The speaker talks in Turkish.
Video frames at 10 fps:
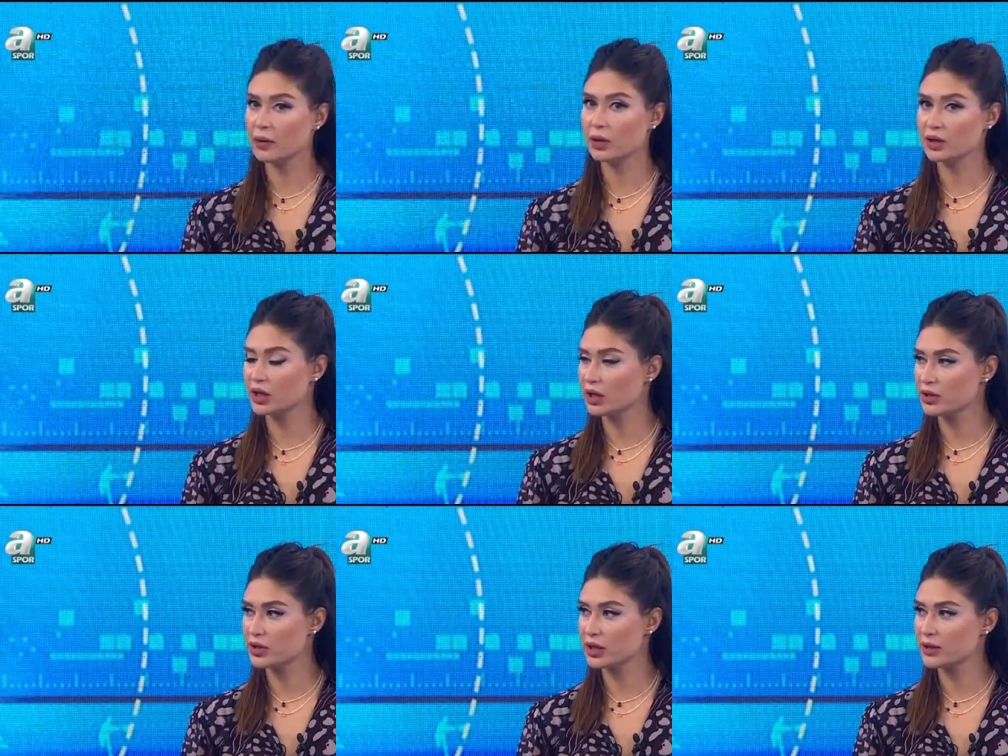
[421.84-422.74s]
Fenerbahçe'ye
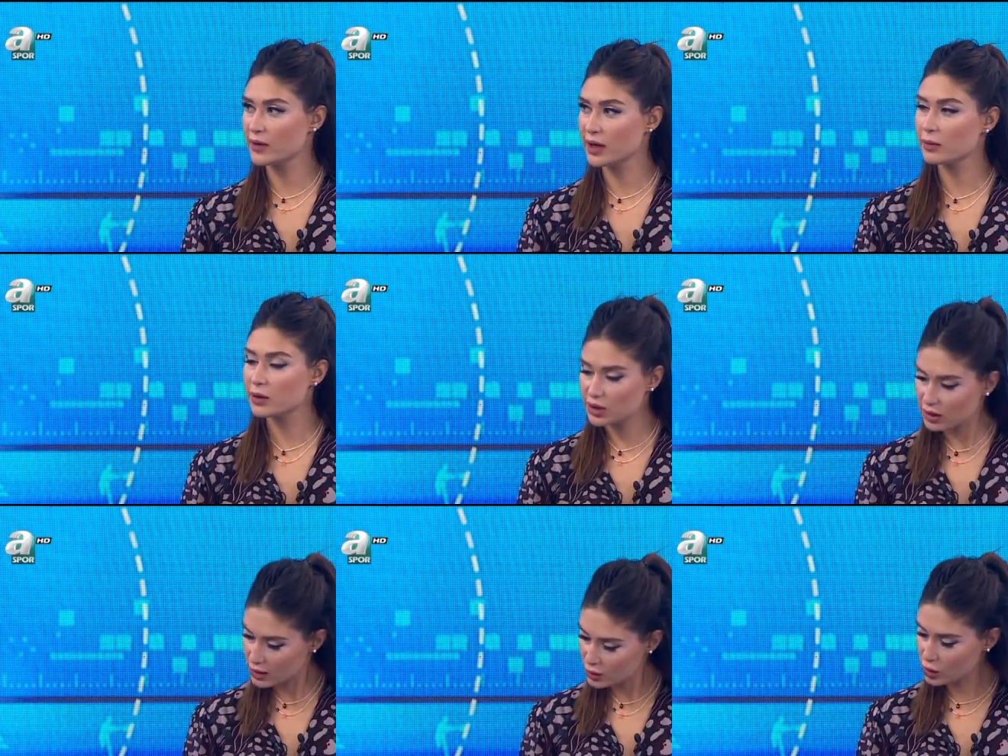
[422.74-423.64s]
geçeceğiz. Fenerbahçe'den
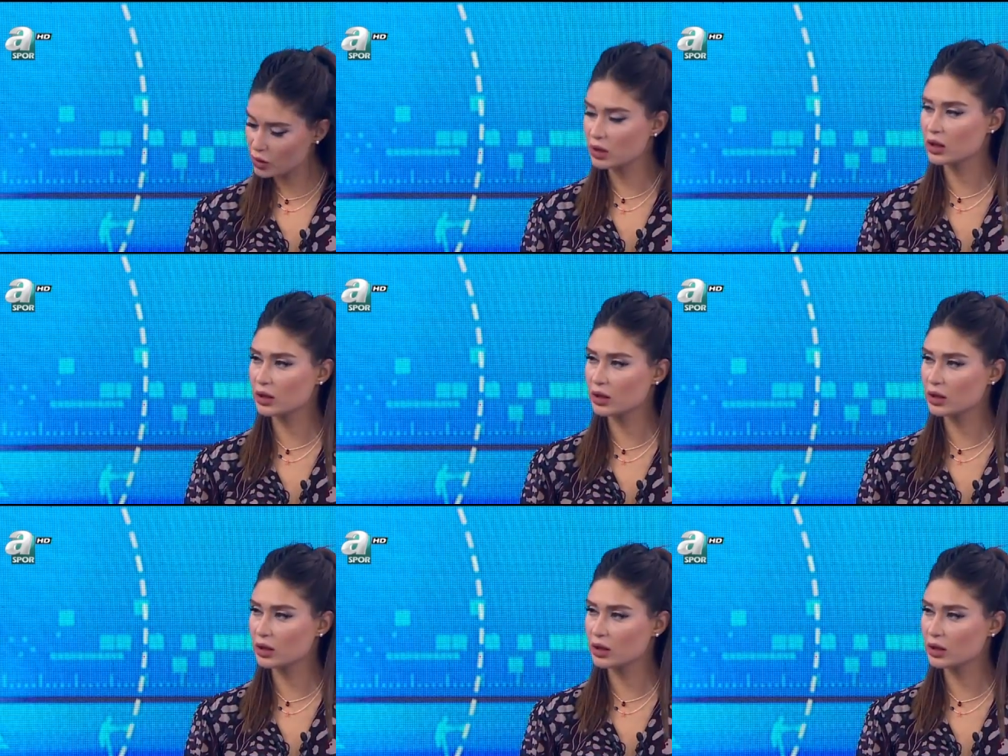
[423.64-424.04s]
tamam, sonra